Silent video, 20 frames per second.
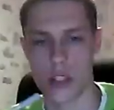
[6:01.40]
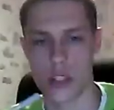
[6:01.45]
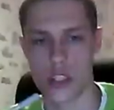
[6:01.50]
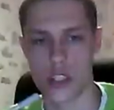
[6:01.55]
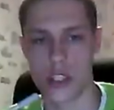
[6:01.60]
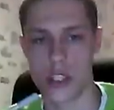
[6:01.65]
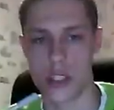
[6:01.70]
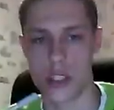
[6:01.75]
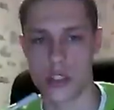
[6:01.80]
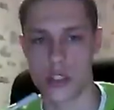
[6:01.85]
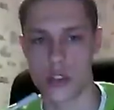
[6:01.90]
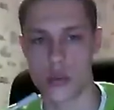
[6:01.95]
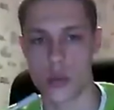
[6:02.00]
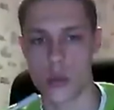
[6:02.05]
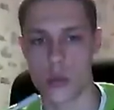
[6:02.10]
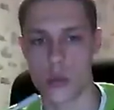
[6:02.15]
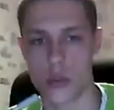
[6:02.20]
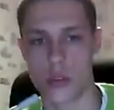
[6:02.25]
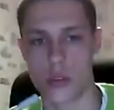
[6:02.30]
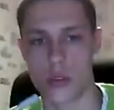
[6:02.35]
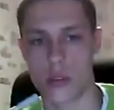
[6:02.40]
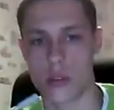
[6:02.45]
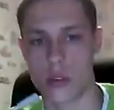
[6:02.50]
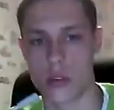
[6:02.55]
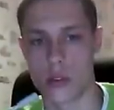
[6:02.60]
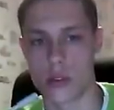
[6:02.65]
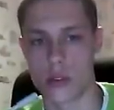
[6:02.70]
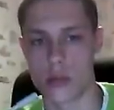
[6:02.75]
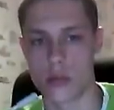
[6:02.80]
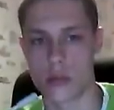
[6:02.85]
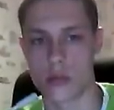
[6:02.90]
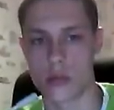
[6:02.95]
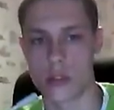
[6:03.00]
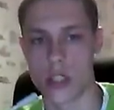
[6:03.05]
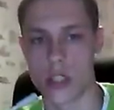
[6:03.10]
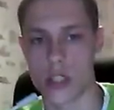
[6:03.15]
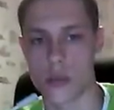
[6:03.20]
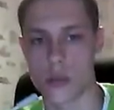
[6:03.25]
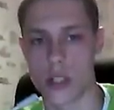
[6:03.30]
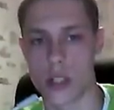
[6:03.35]
жизни, что-нибудь,
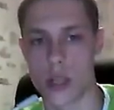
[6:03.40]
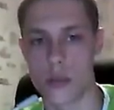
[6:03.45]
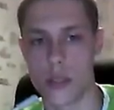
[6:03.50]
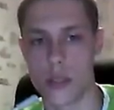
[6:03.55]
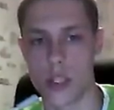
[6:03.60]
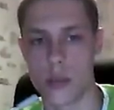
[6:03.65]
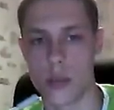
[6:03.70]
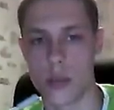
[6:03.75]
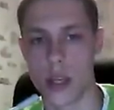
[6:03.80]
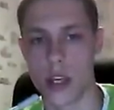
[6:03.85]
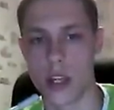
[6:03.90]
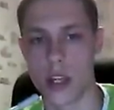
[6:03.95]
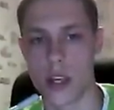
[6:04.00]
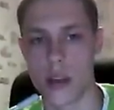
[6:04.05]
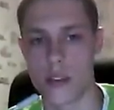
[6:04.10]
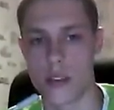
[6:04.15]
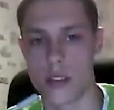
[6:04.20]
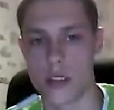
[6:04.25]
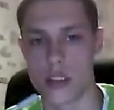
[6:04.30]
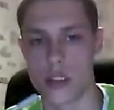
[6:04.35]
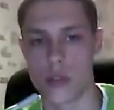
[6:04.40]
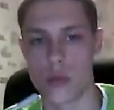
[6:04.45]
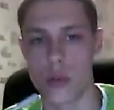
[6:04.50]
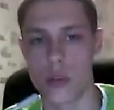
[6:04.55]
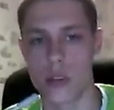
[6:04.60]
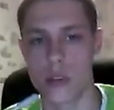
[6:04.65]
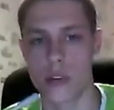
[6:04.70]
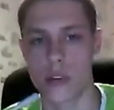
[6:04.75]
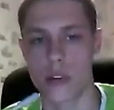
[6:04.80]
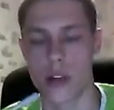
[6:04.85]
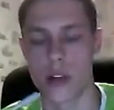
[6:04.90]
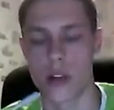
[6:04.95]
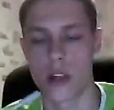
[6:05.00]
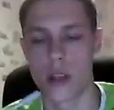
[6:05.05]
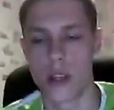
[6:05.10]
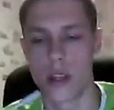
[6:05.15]
скажем, такая мини-биография животного